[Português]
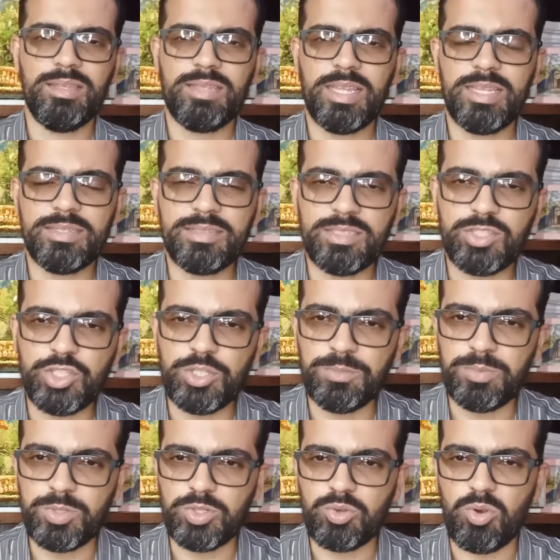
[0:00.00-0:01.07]
Ter esse
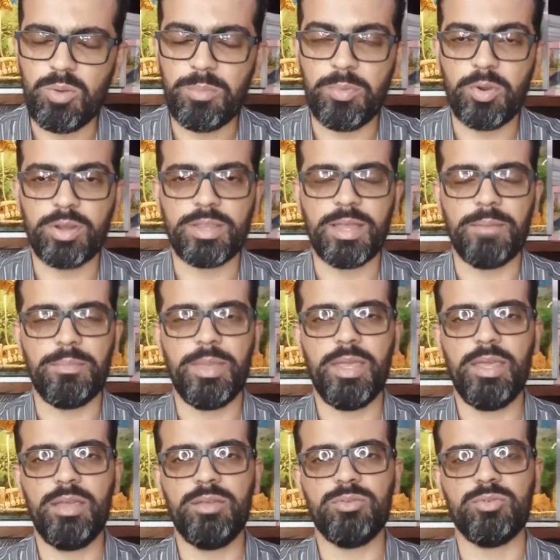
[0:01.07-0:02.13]
tipo de
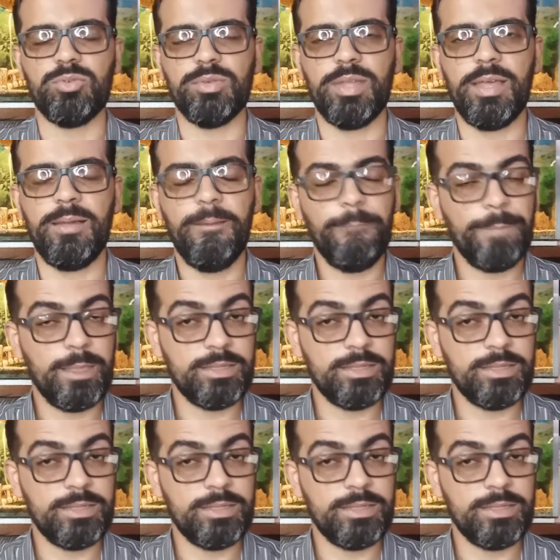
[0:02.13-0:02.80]
comportamento, né?